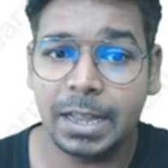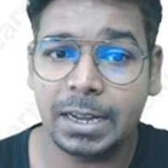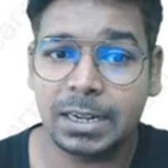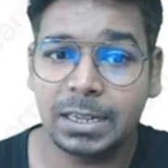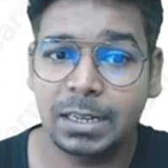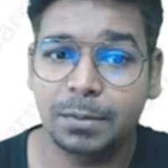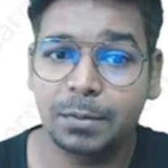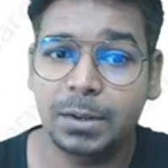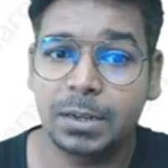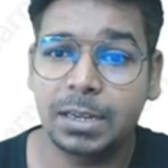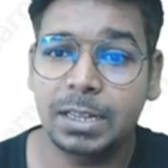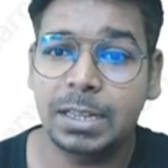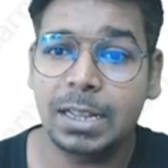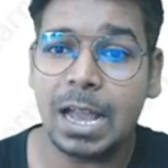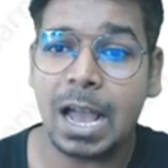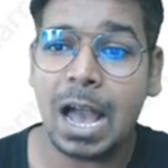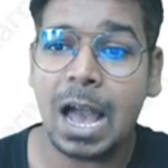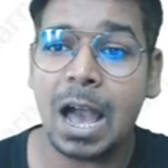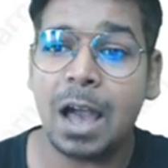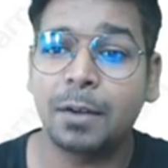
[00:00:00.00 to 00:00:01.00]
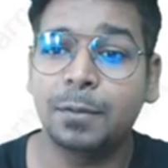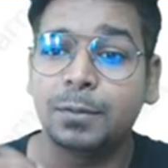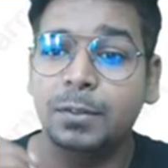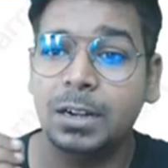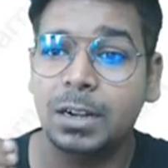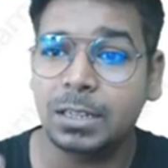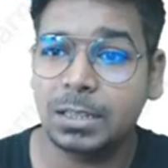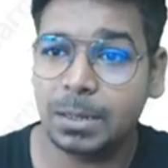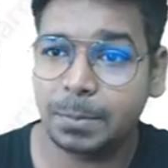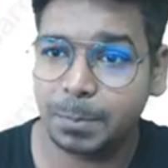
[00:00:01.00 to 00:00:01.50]
एक्टिविटी
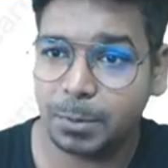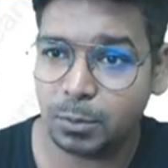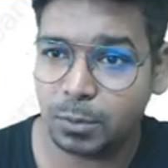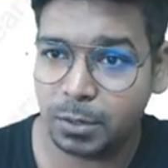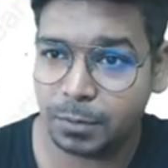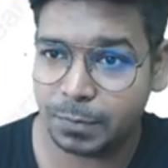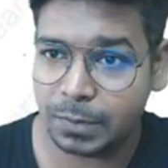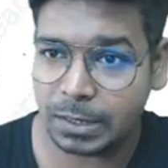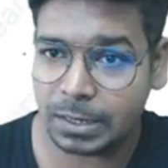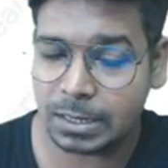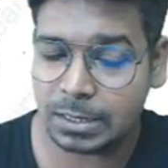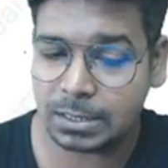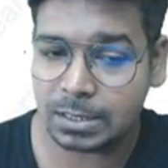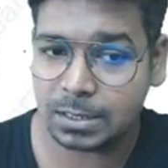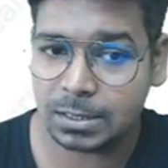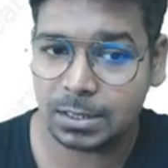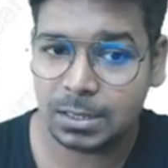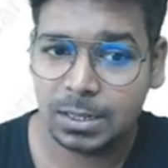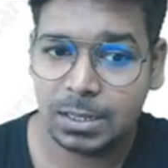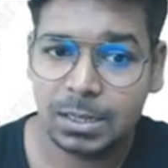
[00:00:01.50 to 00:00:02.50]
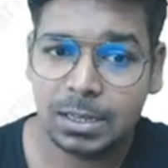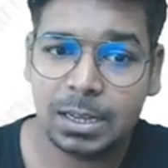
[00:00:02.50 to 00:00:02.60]
आफ्टर द प्योरीफिकेशन